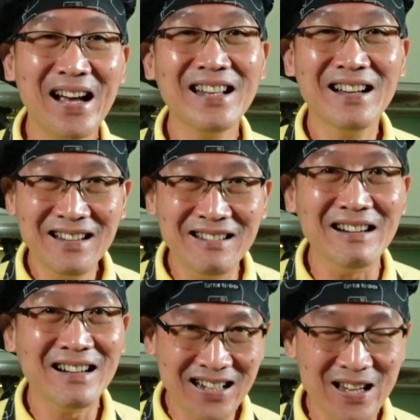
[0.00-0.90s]
ให้เหลื
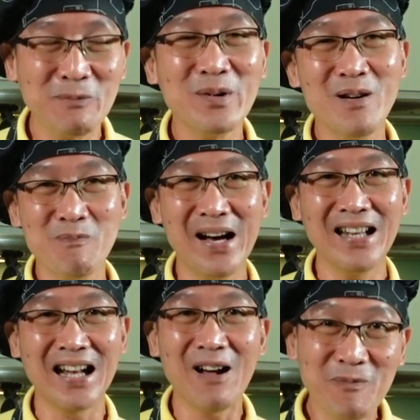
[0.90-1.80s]
องเกรียมเกือบไหม้
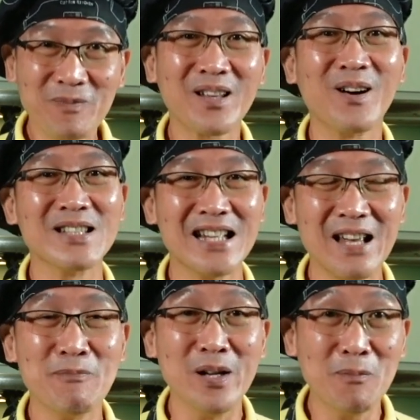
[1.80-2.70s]
นะครับก็จะ
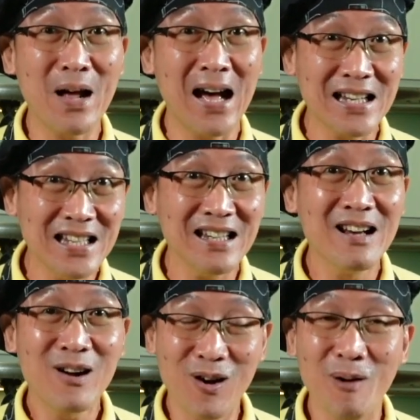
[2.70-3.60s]
ได้เนื้อปลาที่
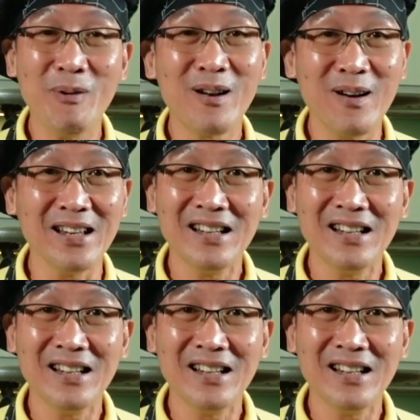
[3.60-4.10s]
กรอบอร่